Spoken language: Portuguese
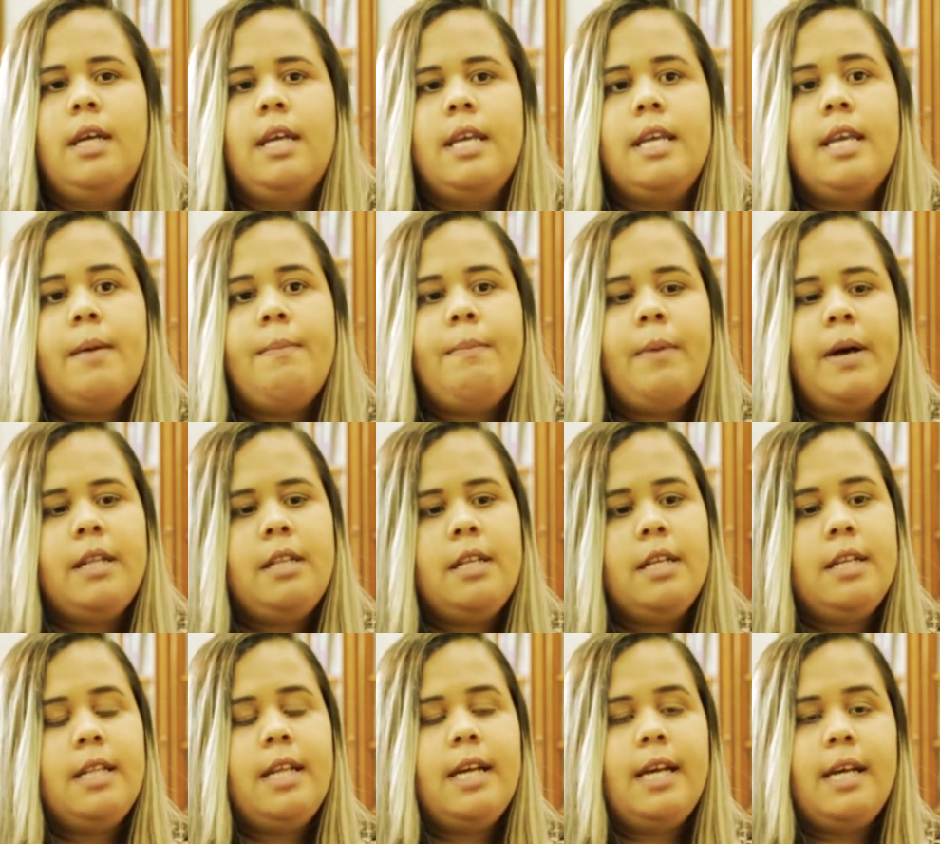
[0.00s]
E a
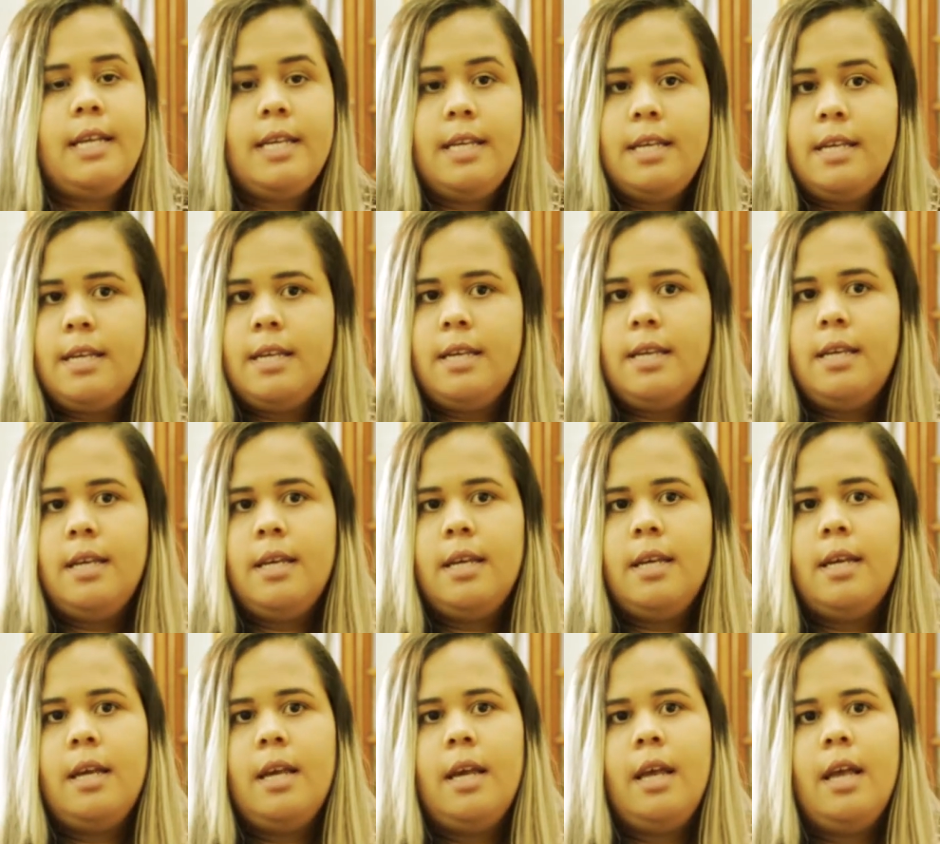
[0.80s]
partir daí,
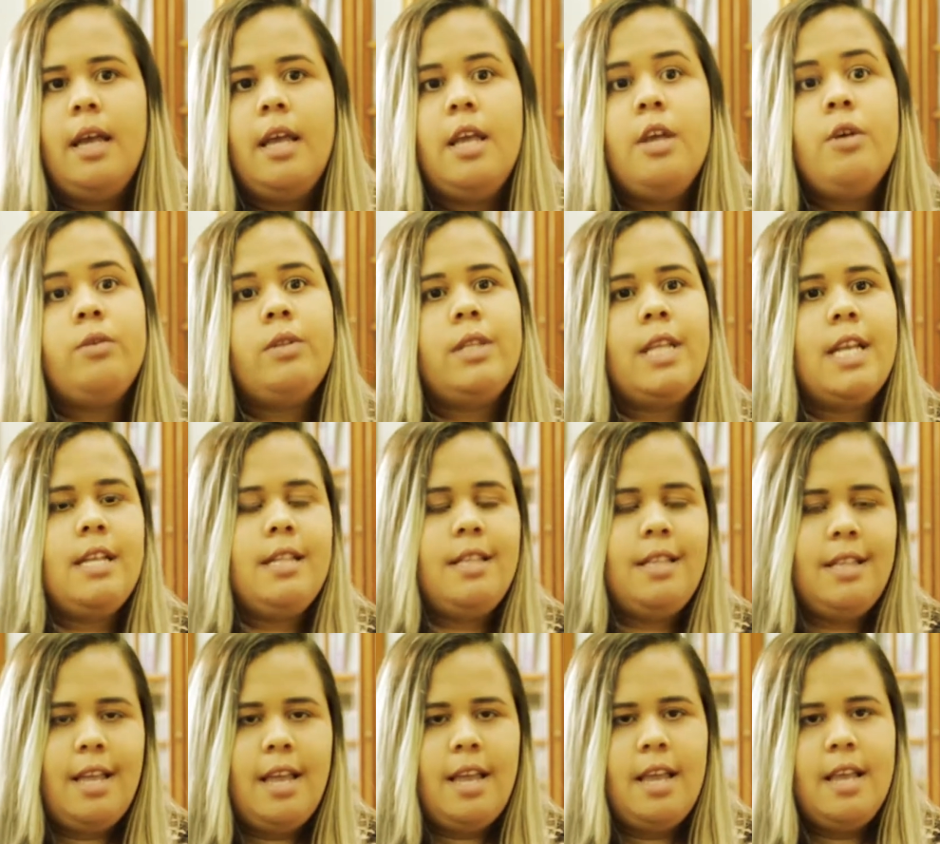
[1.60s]
eu
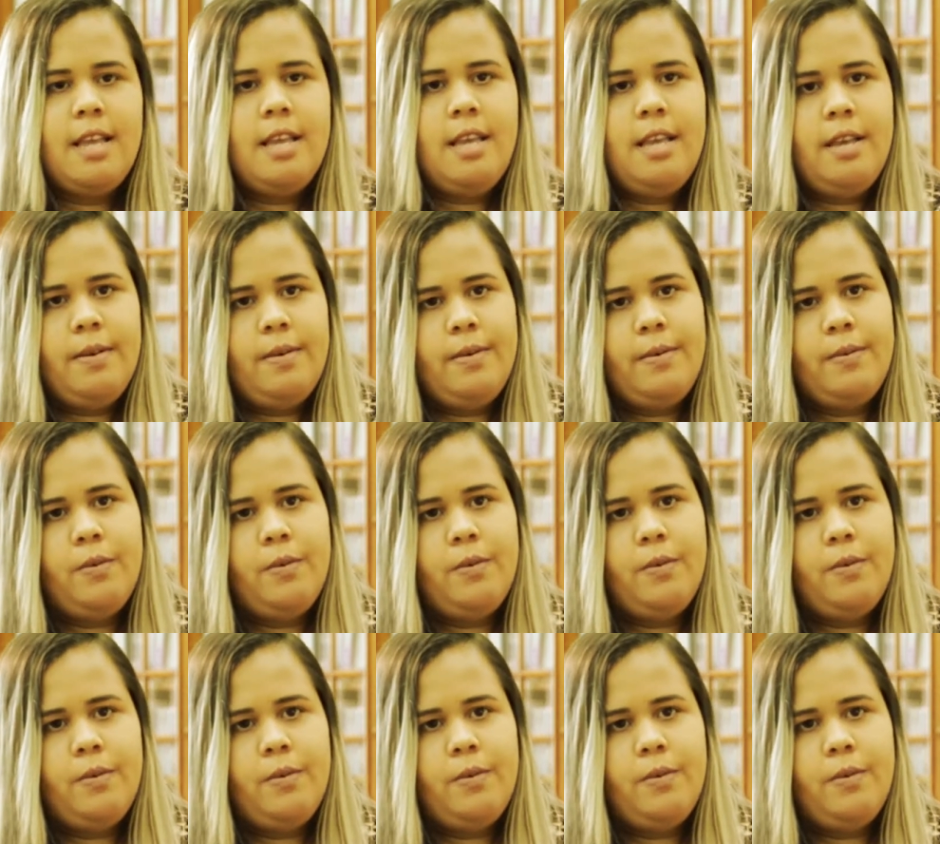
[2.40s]
tentei